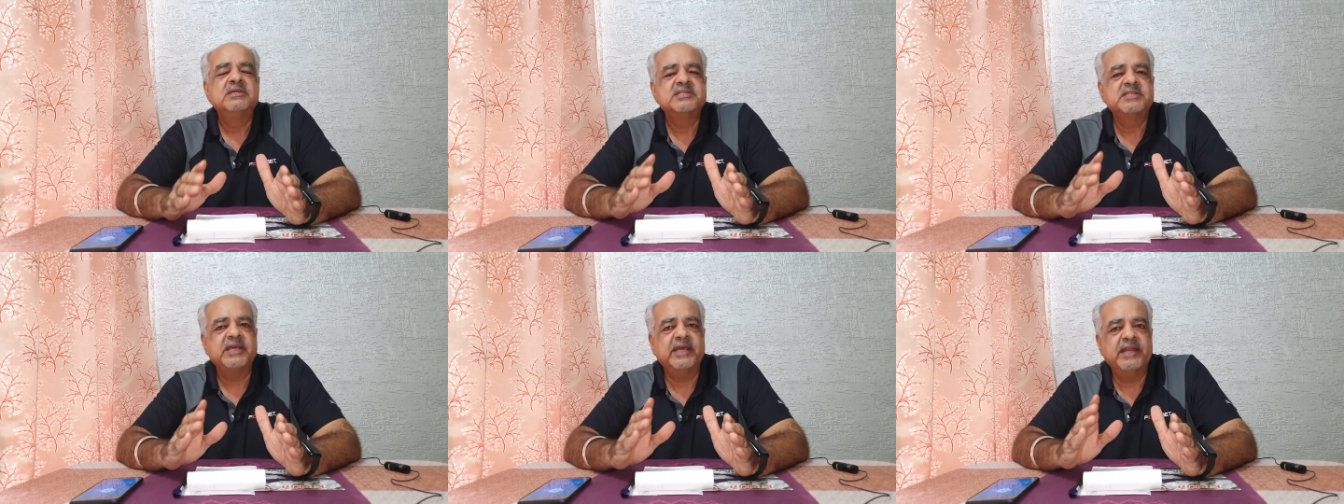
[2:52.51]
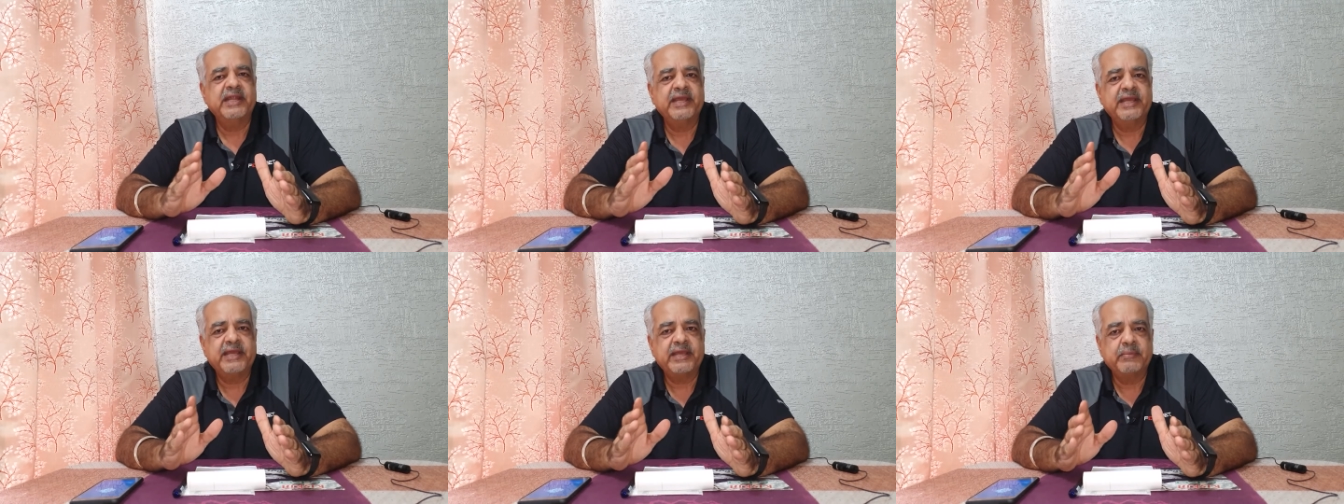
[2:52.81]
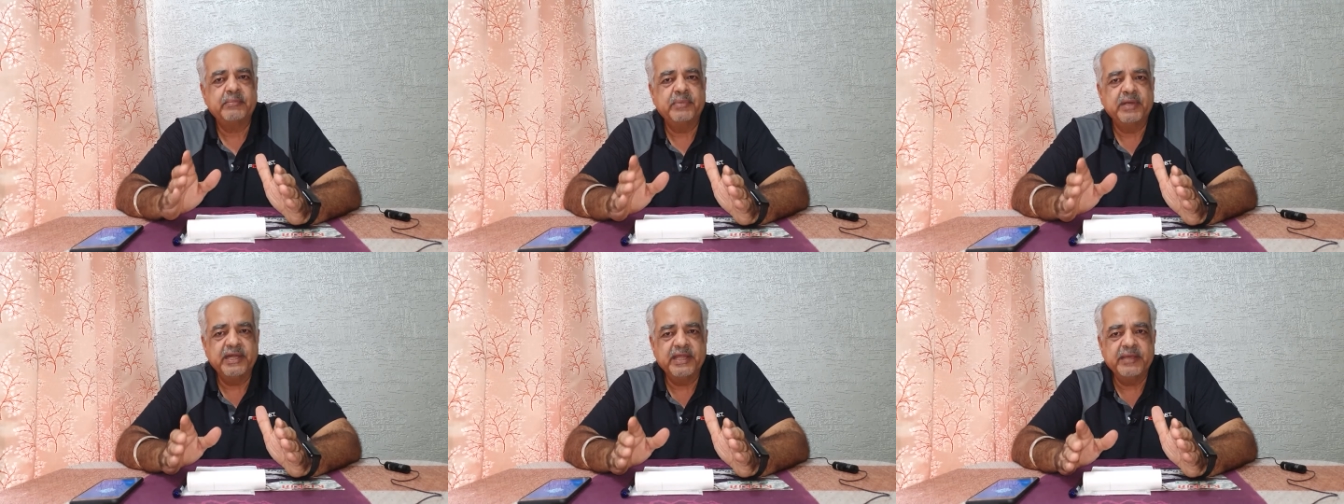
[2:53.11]
से
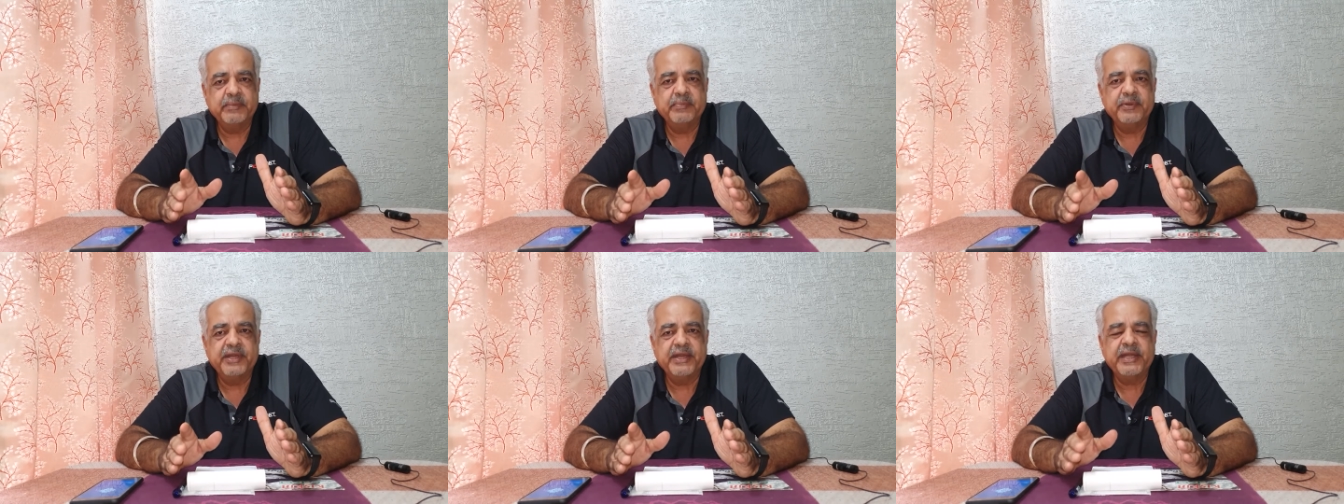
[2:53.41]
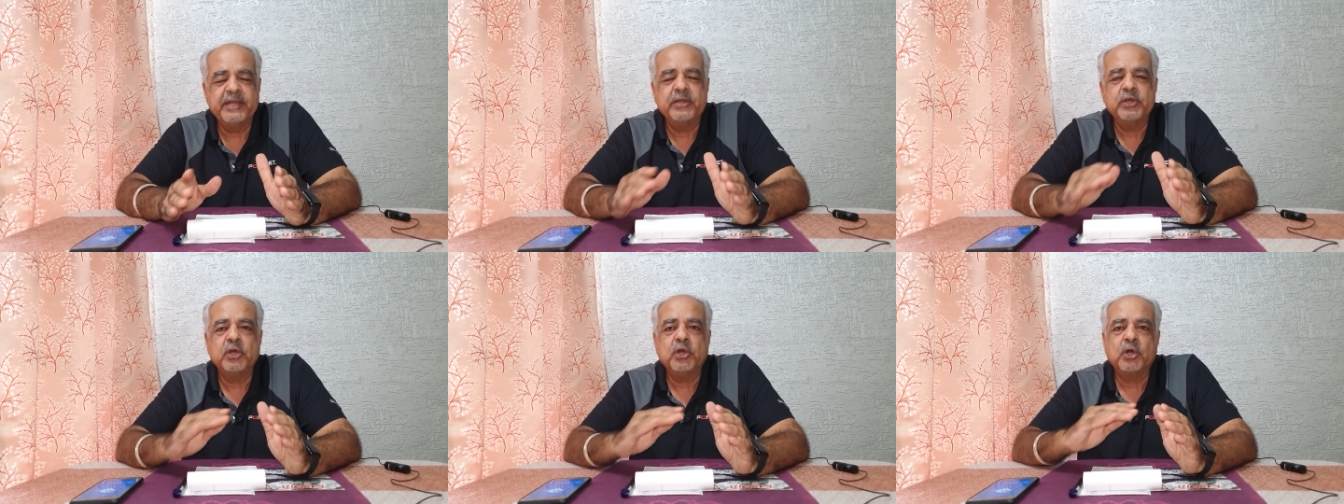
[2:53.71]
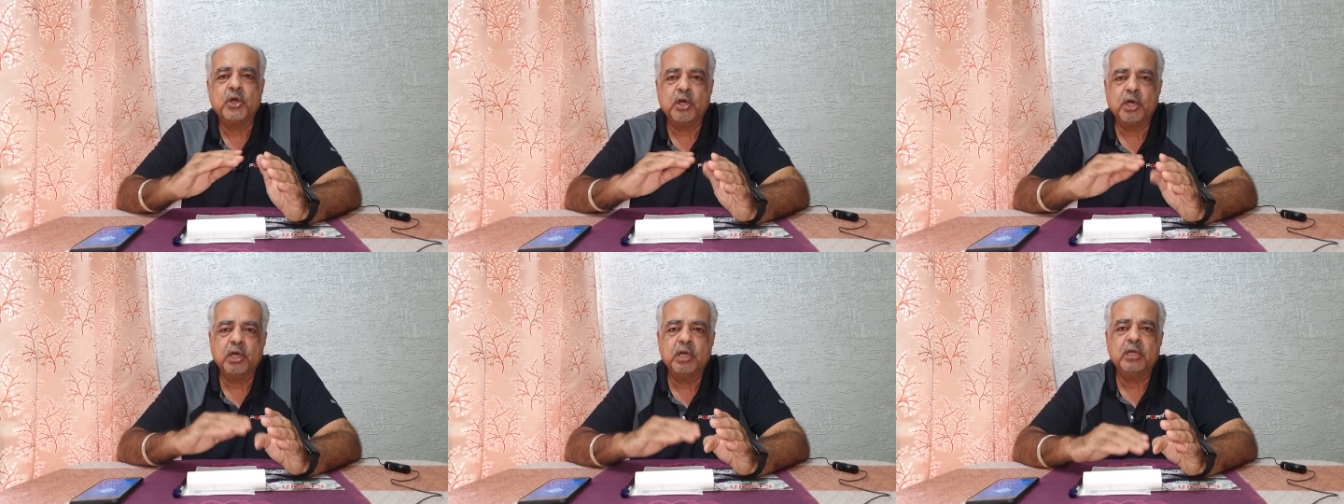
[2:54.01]
लेके बड़ी ब्रीड
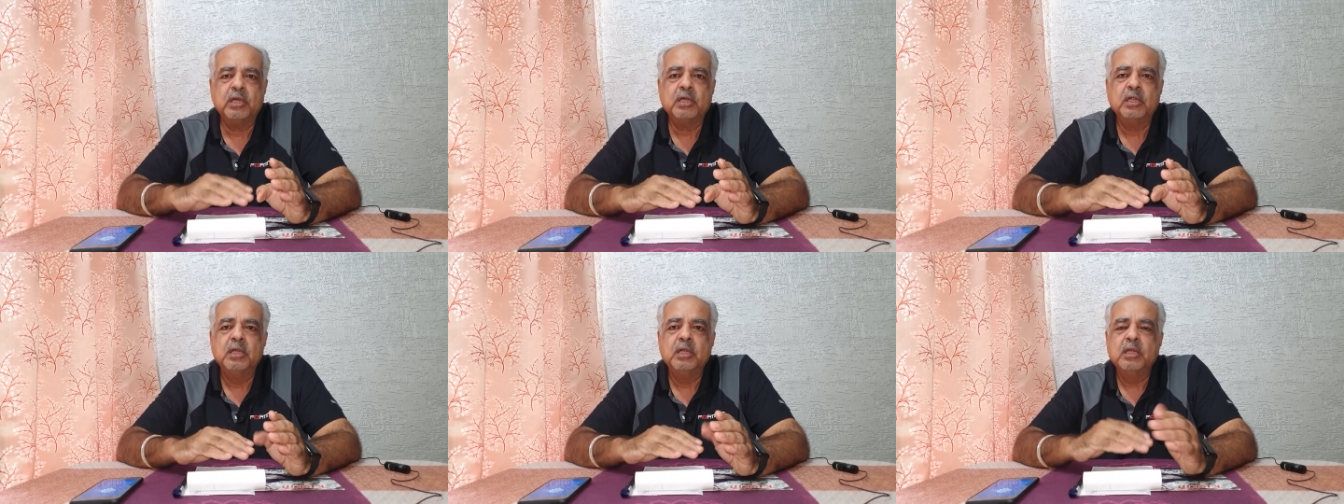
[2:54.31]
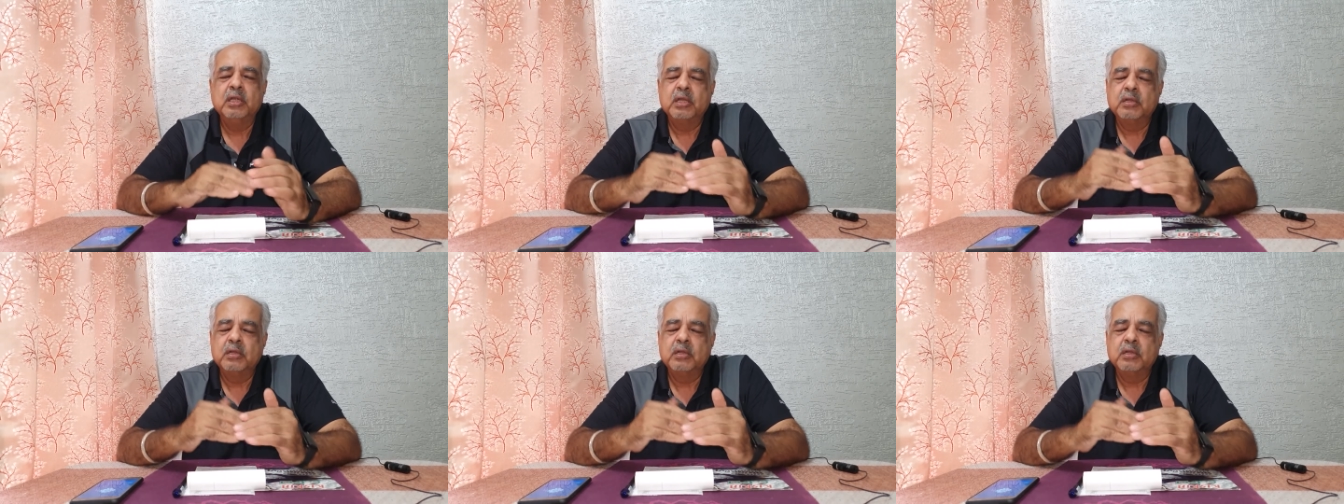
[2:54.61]
और